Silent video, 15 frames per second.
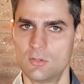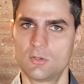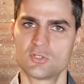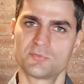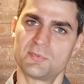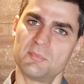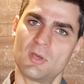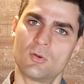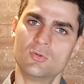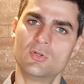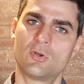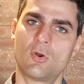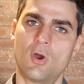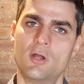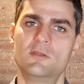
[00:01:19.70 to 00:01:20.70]
O nosso primeiro
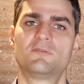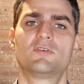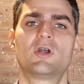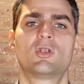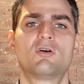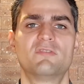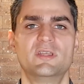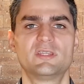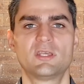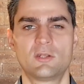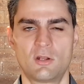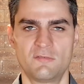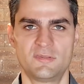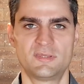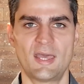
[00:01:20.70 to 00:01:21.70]
unicórnio foi a
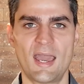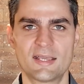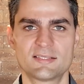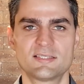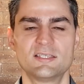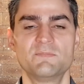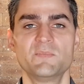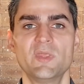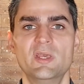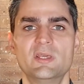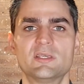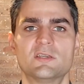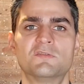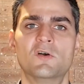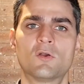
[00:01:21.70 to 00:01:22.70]
99 Taxi,
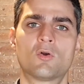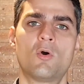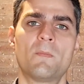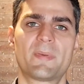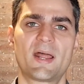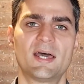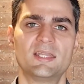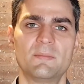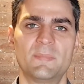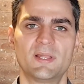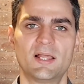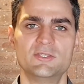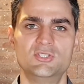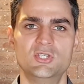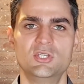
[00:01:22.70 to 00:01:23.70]
que foi comprada
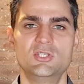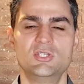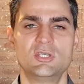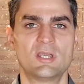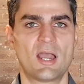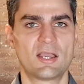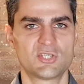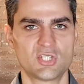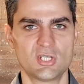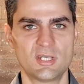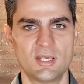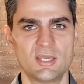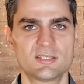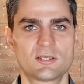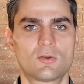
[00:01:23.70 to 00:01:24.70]
pela Didi, a
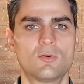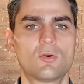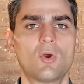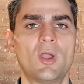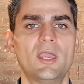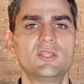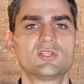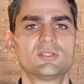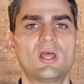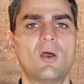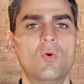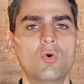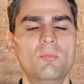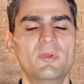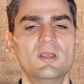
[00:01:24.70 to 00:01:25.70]
chinesa concorrente da
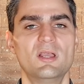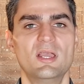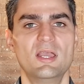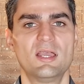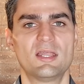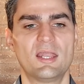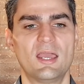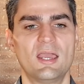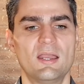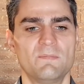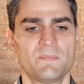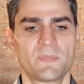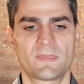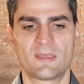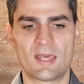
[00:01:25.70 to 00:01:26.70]
Uber. Né?
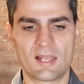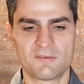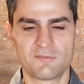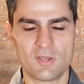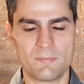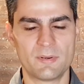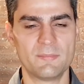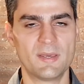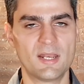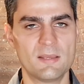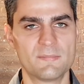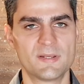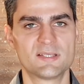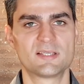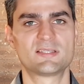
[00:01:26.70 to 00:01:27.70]
Ela foi a primeira
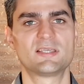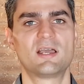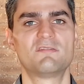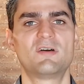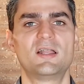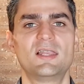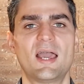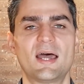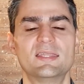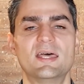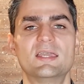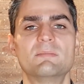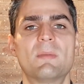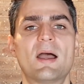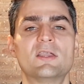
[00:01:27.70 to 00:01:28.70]
empresa a ser
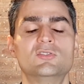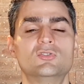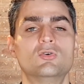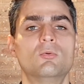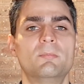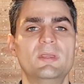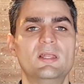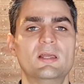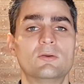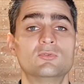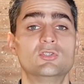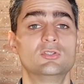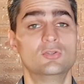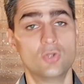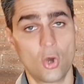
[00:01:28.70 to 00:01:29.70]
avaliada em mais de um bilhão
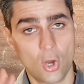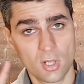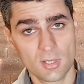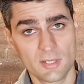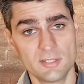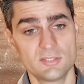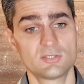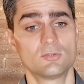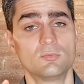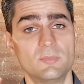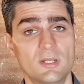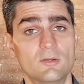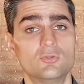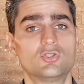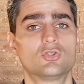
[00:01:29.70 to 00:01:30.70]
de dólares, um
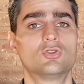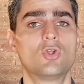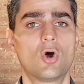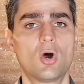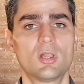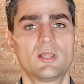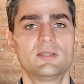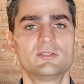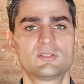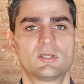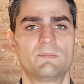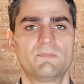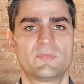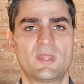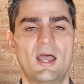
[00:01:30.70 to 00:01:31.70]
bilhão de dólares,
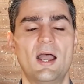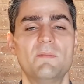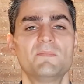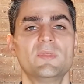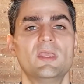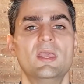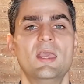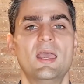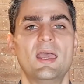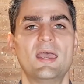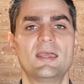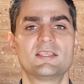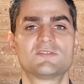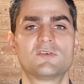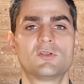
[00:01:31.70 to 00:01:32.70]
tá?
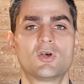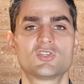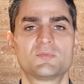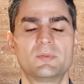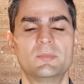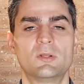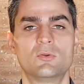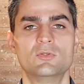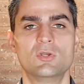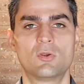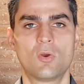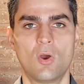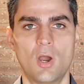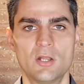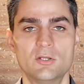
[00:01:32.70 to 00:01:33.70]
É, esse foi o nosso primeiro
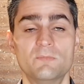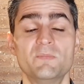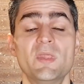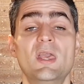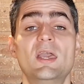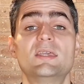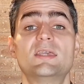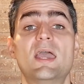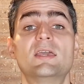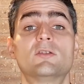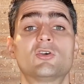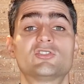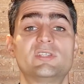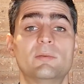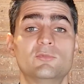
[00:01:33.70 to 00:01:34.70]
unicórnio. E aí
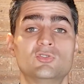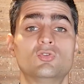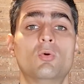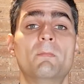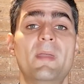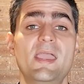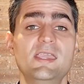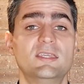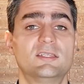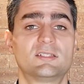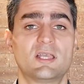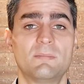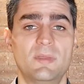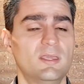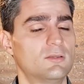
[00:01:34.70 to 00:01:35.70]
nós temos Nubank
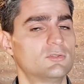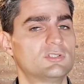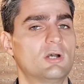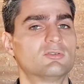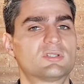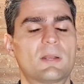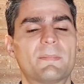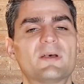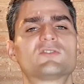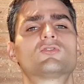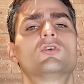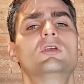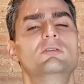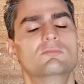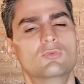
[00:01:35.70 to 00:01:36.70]
também, que já
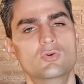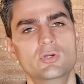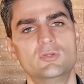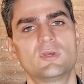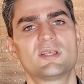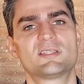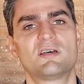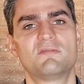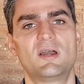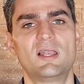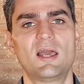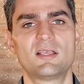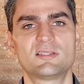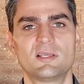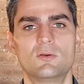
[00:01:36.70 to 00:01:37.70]
ultrapassou em muito essa
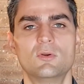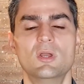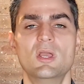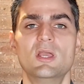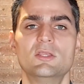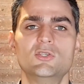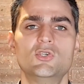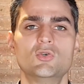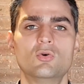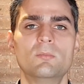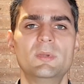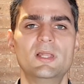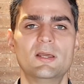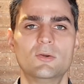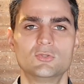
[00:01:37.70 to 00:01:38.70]
avaliação de um
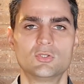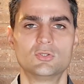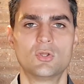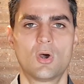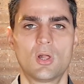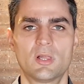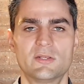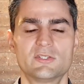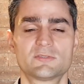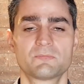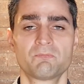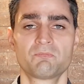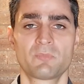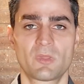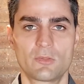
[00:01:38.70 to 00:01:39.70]
bilhão de dólares.
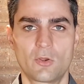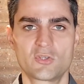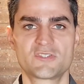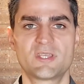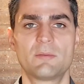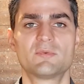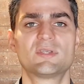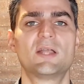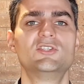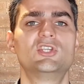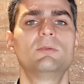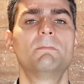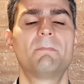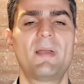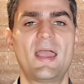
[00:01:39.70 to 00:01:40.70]
Nós temos a
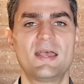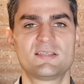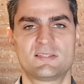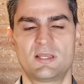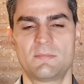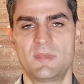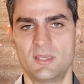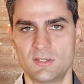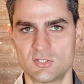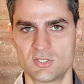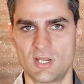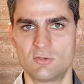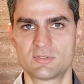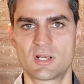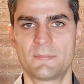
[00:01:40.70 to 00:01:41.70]
Gimpass também, que
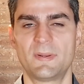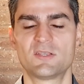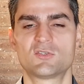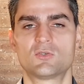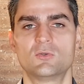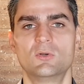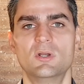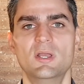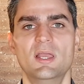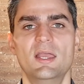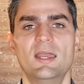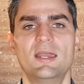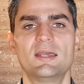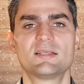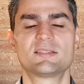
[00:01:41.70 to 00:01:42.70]
já ultrapassou
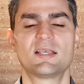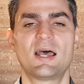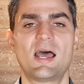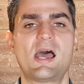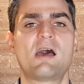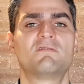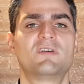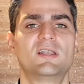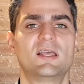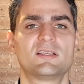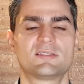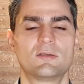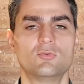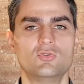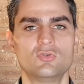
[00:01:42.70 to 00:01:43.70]
essa
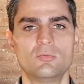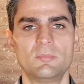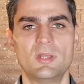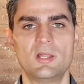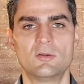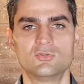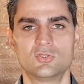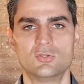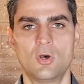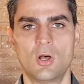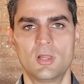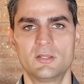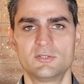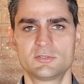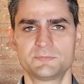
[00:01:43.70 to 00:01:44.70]
avaliação de um bilhão de
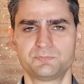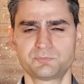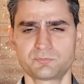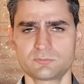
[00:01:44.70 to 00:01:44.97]
dólares.